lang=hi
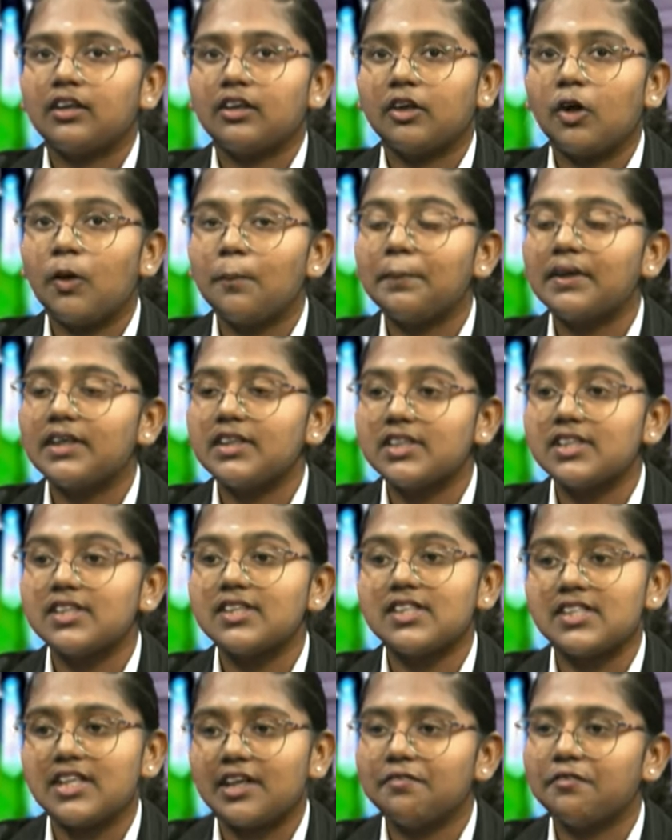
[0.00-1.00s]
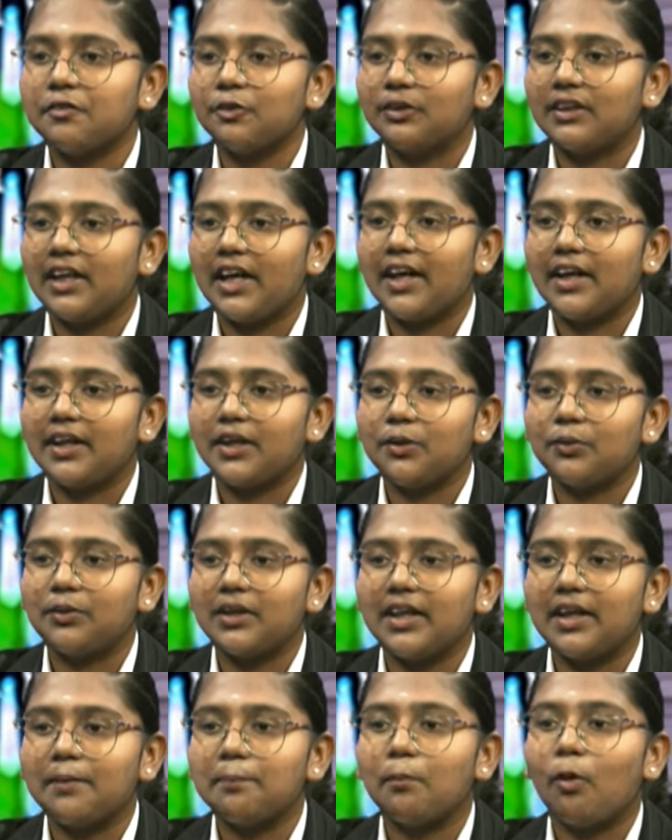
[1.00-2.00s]
कंपटीशन टफ होता है
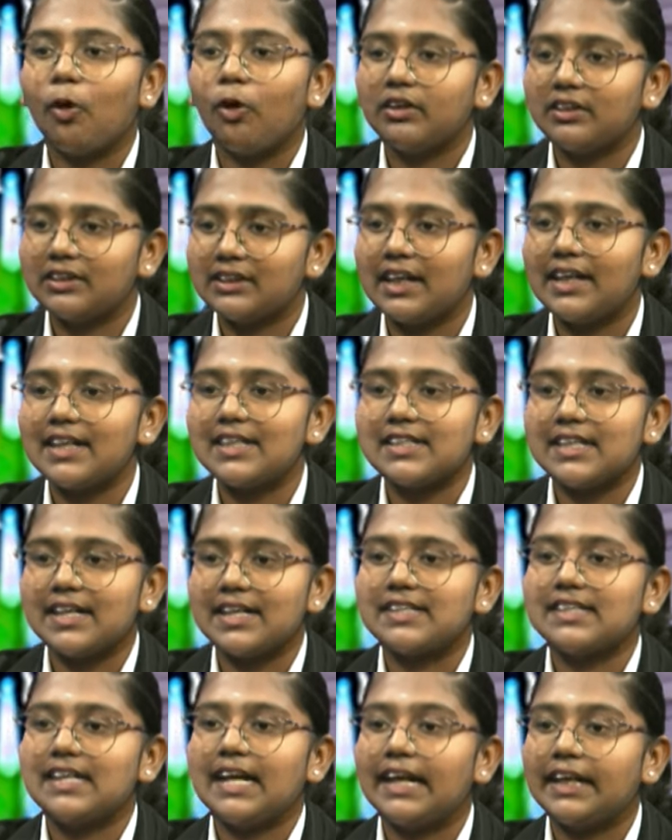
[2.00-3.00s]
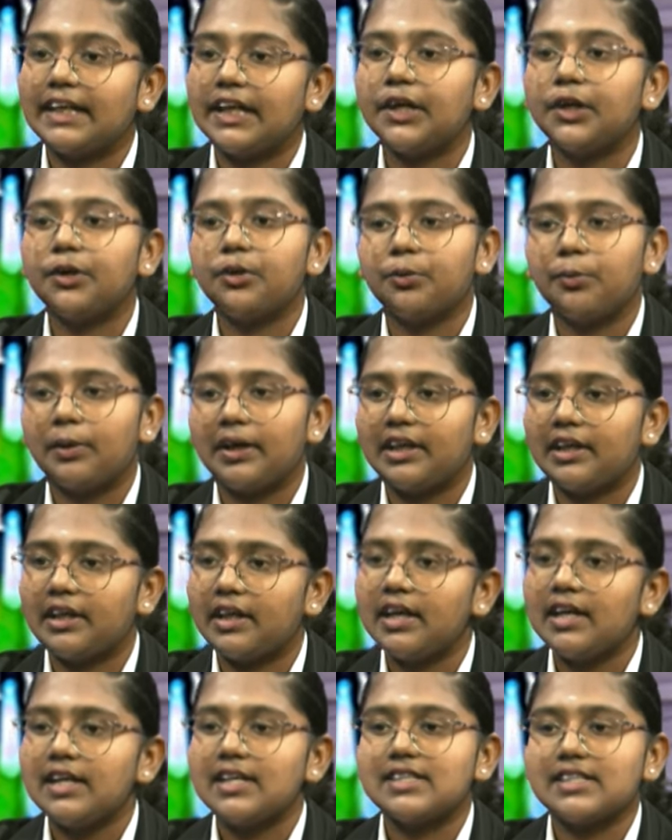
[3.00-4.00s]
क्योंकि बहुत सारे स्टेट्स से 18 टू
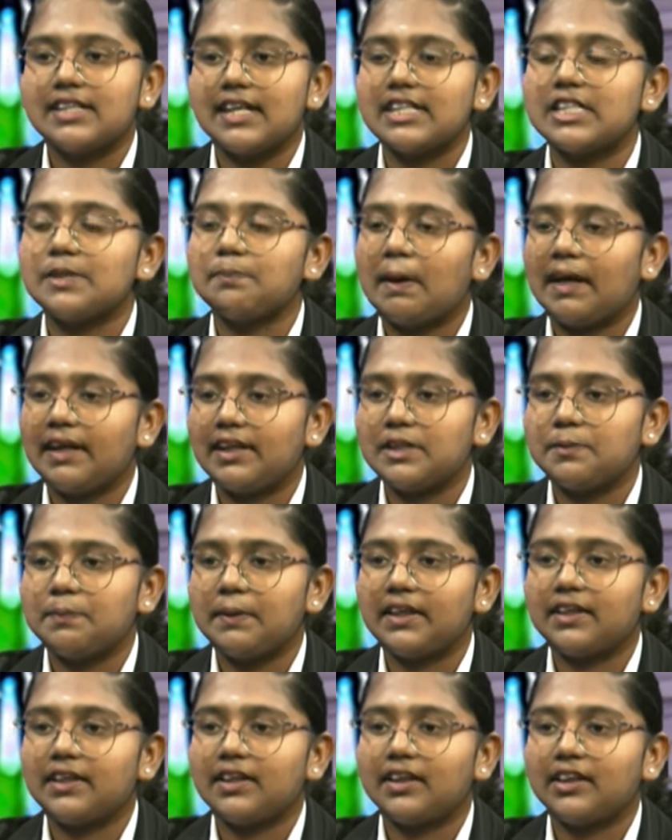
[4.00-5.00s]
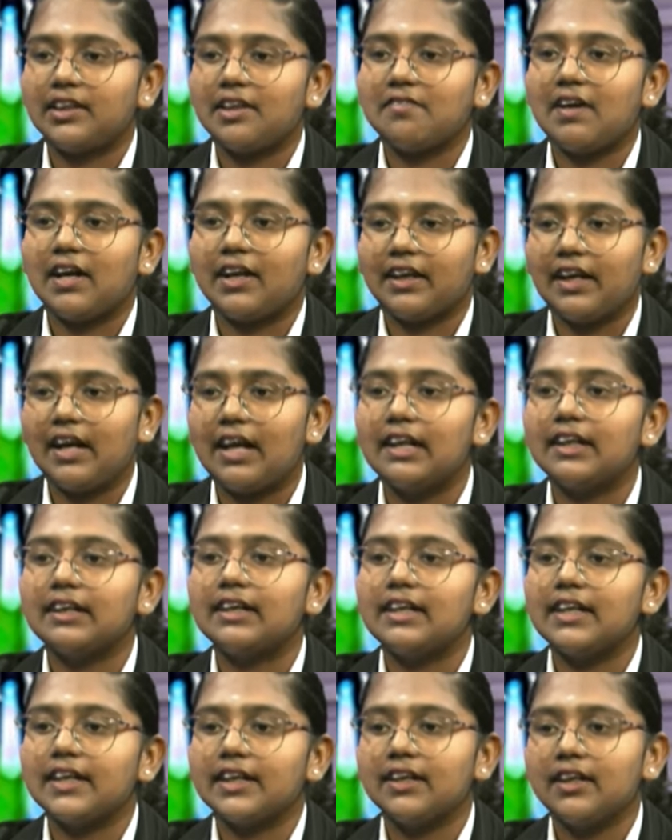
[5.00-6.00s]
20 स्टेट्स पार्टिसिपेट करते हैं वहाँ के
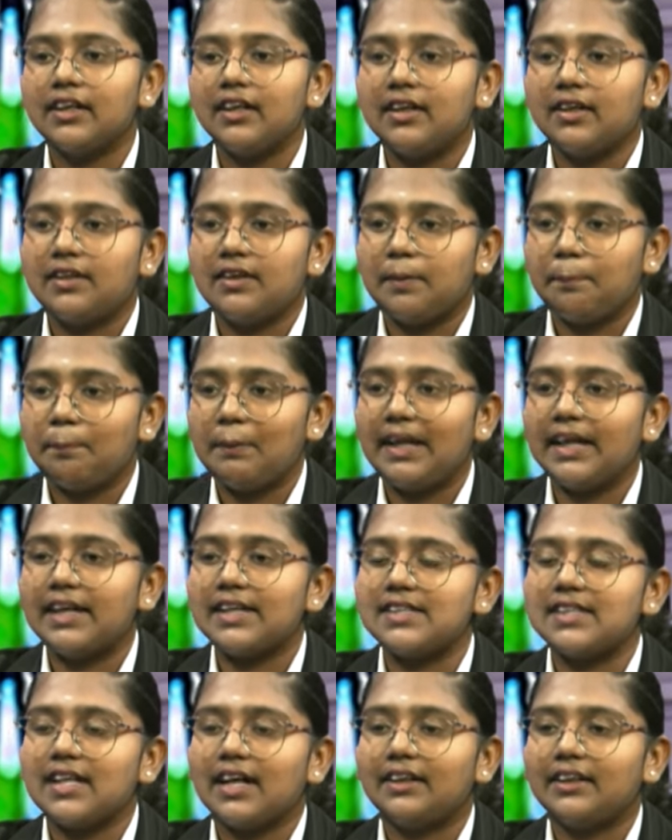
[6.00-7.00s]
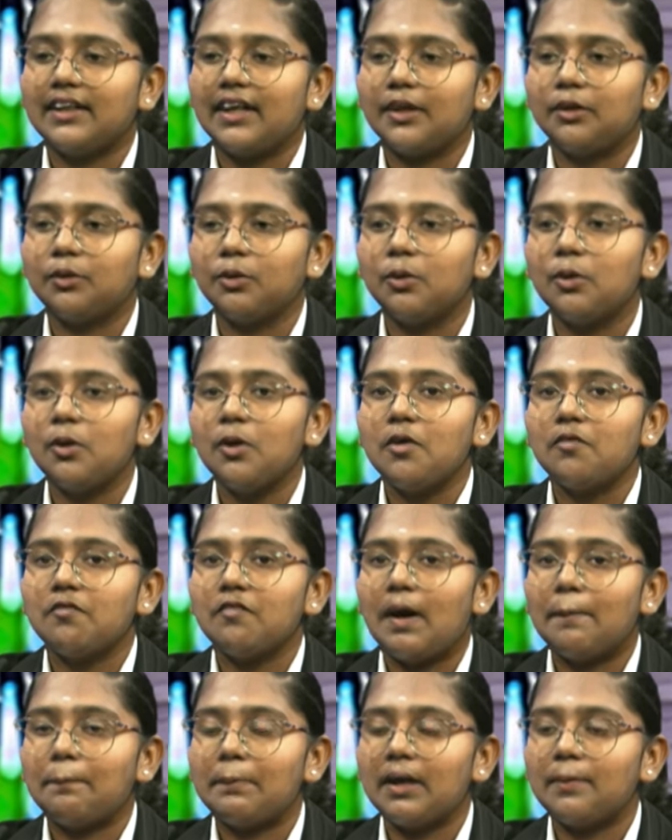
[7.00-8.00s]
अलग अलग प्लेयर्स आते हैं तो
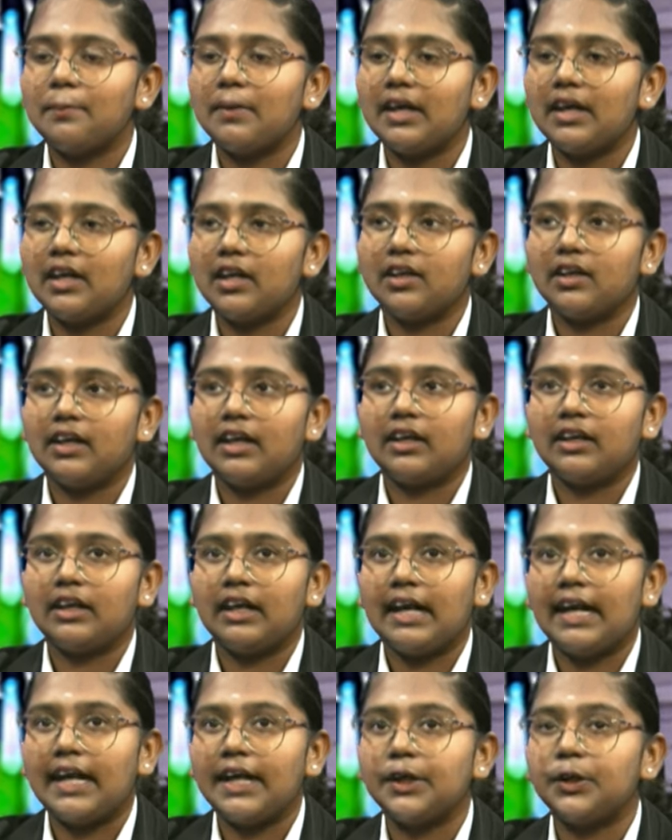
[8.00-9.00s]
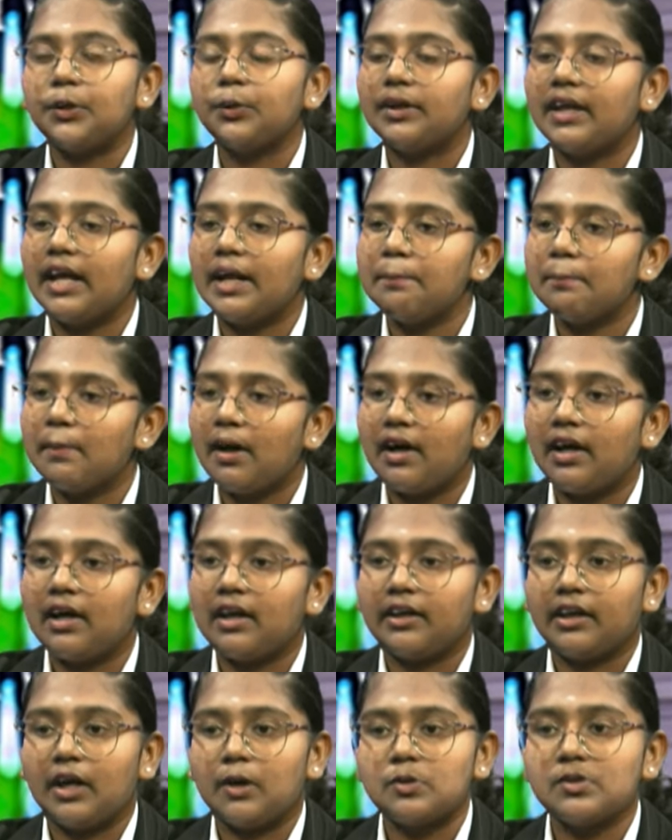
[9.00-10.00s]
वहाँ पे हमें एट टू टेन
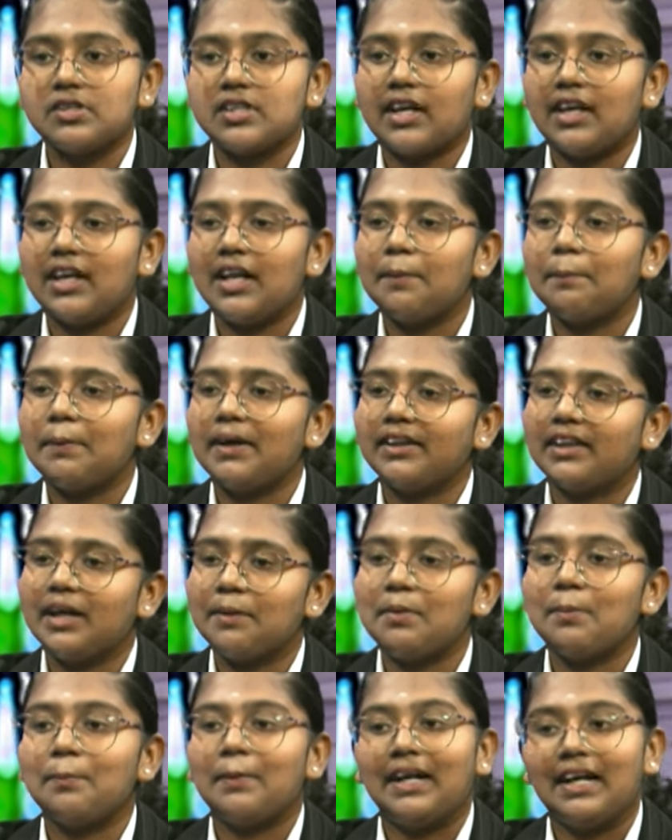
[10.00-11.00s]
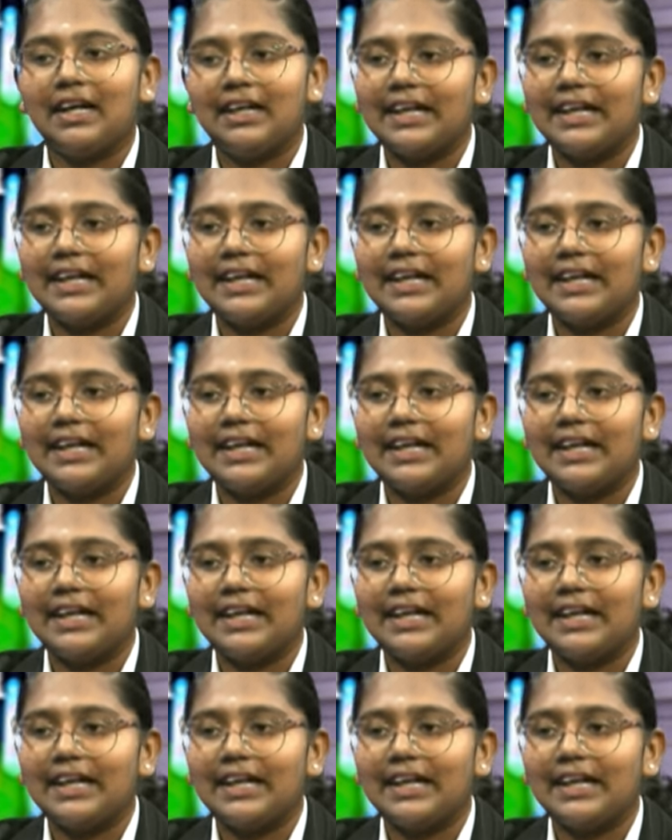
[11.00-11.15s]
राउंड्स खेलना पड़ता है हमें मेडल